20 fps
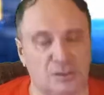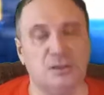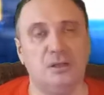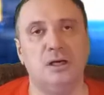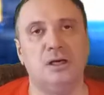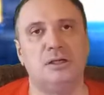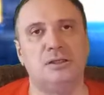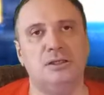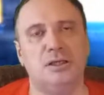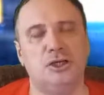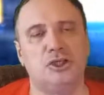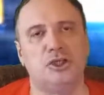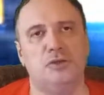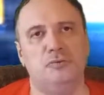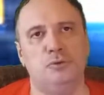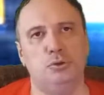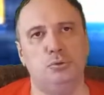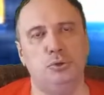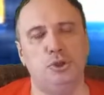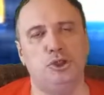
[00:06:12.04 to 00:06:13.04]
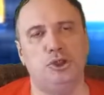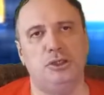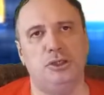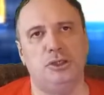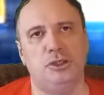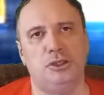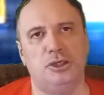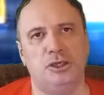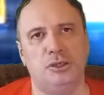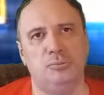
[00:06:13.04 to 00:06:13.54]
Как наши ведущие
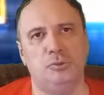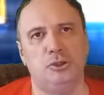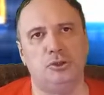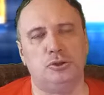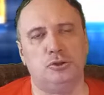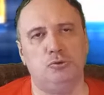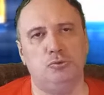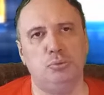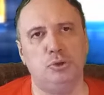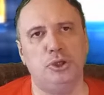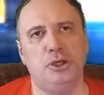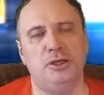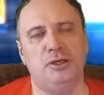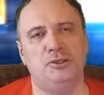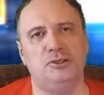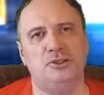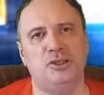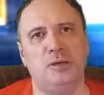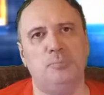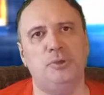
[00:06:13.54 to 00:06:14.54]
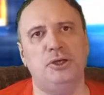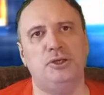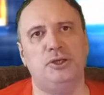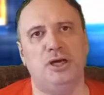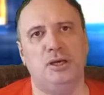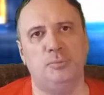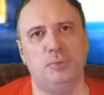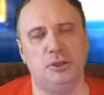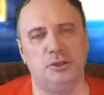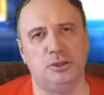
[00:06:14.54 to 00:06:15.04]
экономисты умудрились забыть
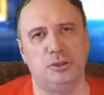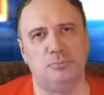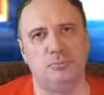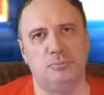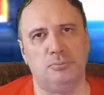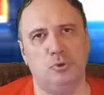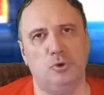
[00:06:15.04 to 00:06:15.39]
об этом,